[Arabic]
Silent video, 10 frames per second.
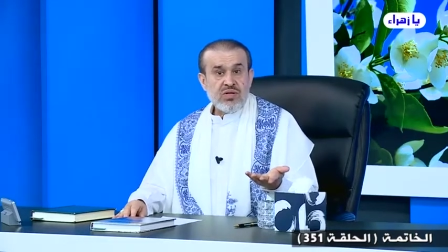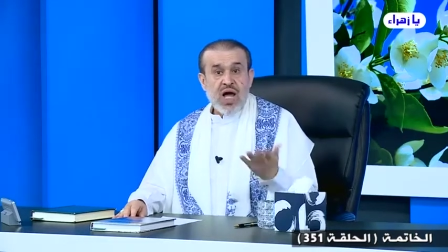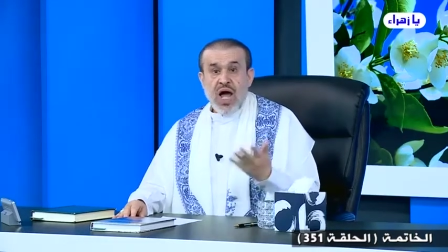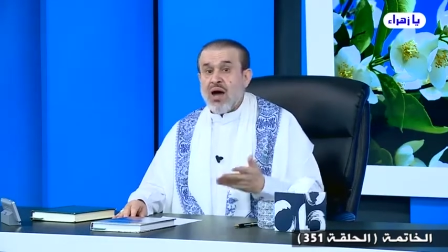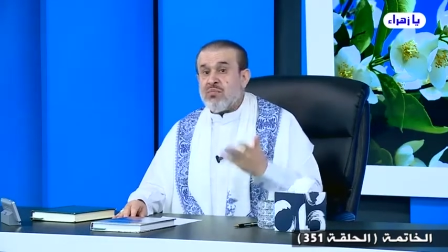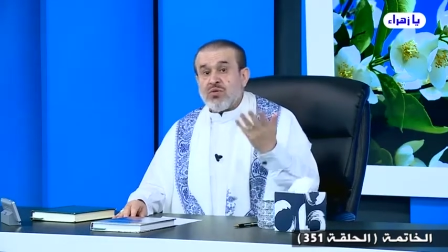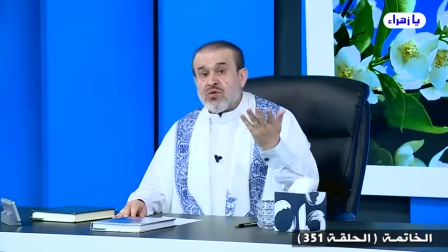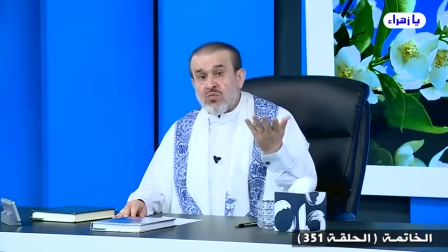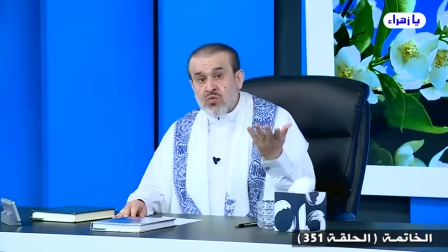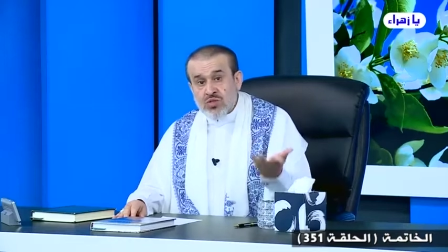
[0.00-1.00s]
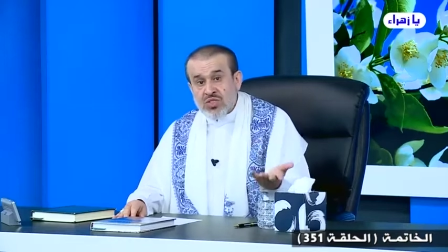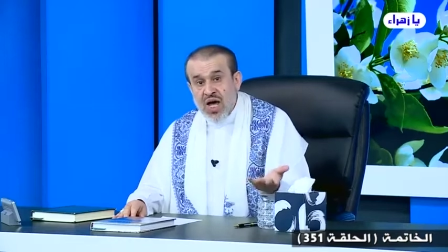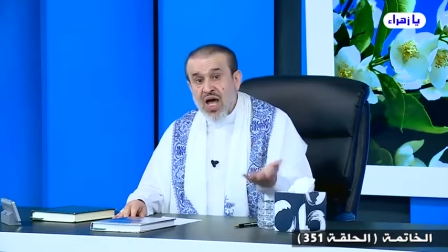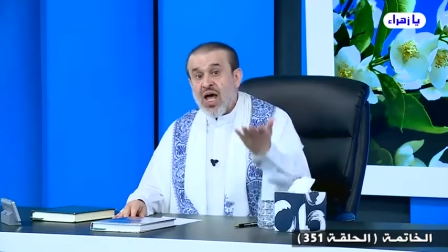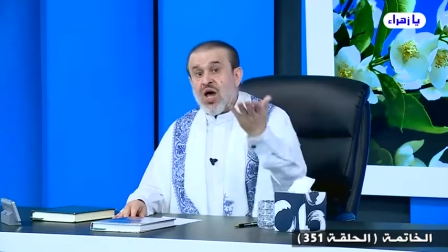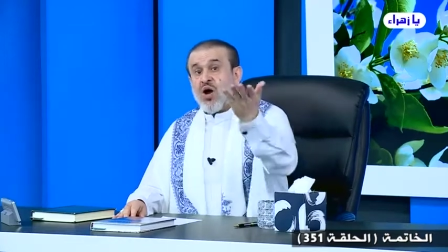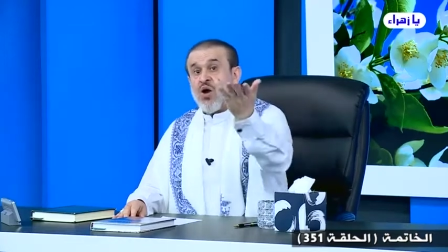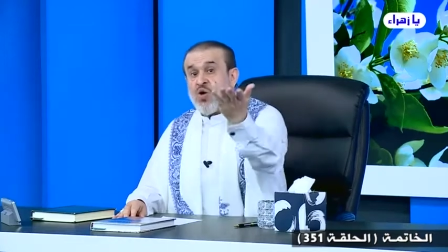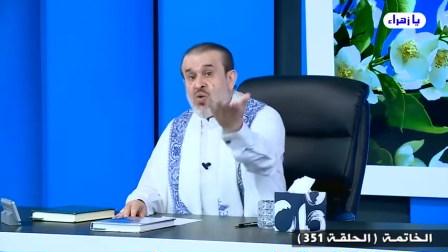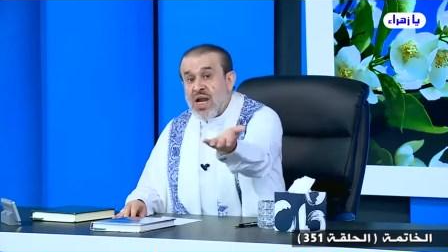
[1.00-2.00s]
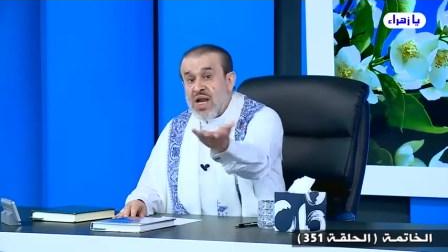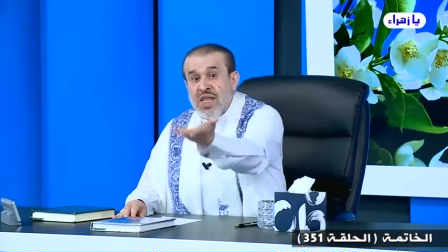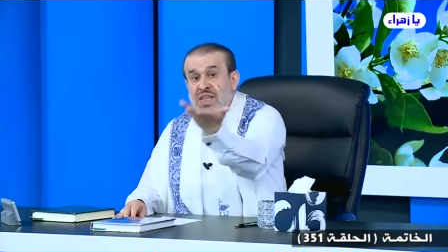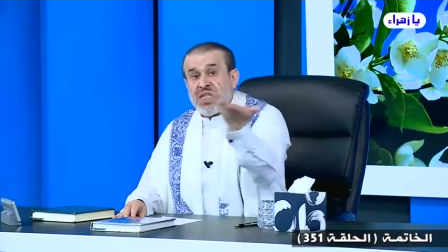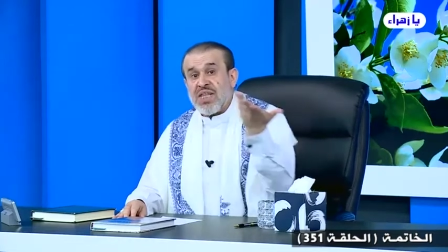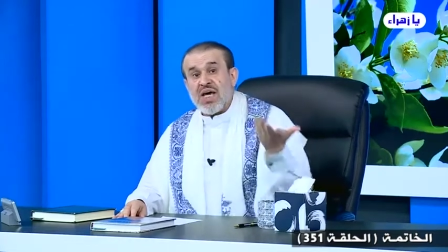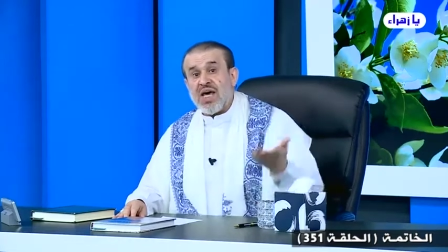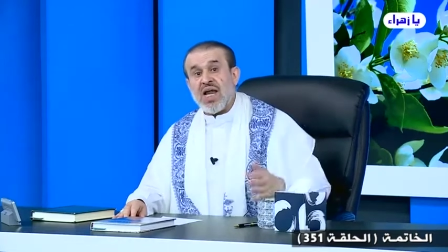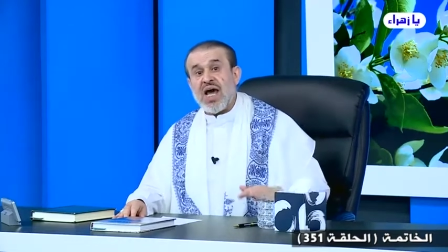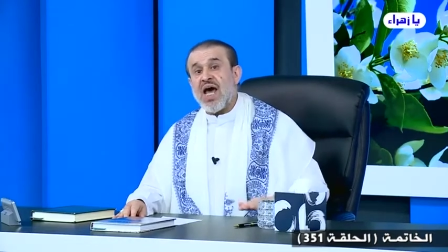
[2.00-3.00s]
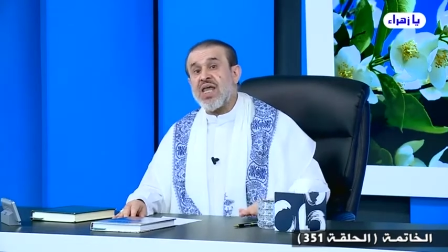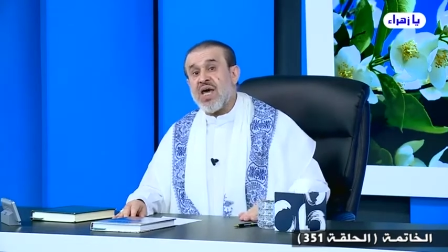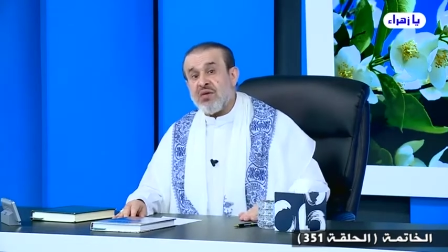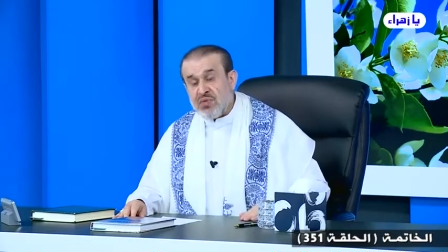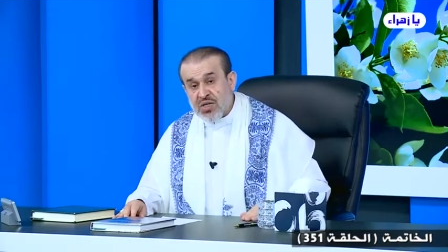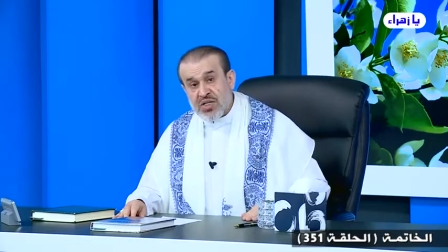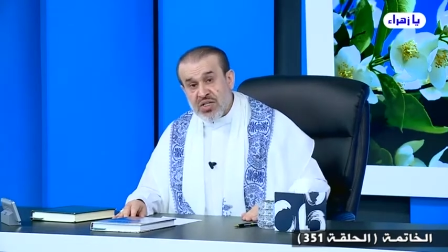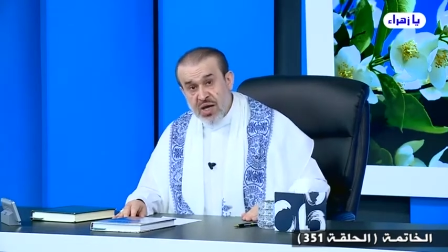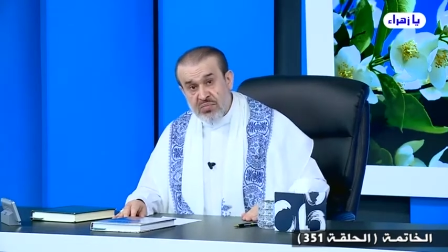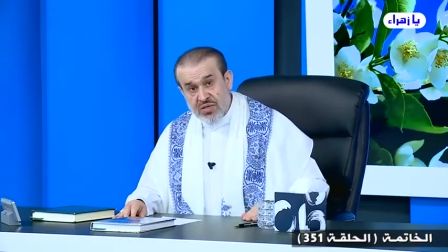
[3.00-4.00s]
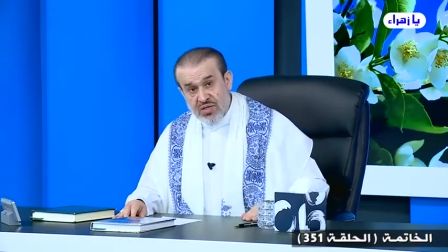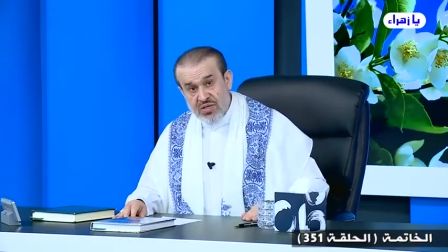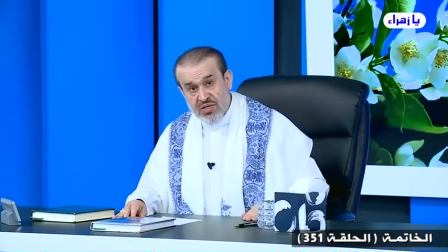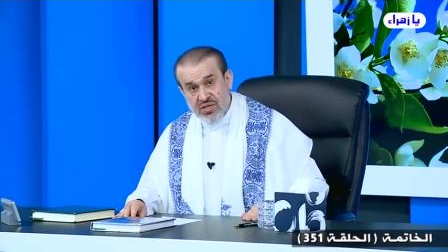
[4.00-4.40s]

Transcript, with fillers: عمرو موسى هو الذي ذكر هذا في كتابه